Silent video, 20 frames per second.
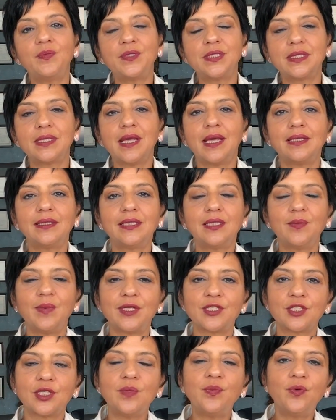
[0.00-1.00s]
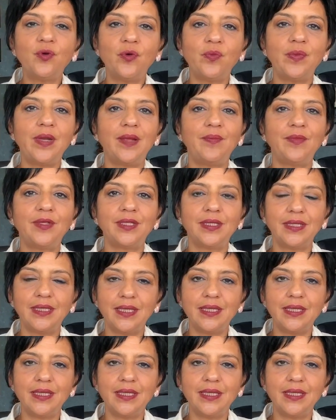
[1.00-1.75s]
psikiyatrik başka problemlerin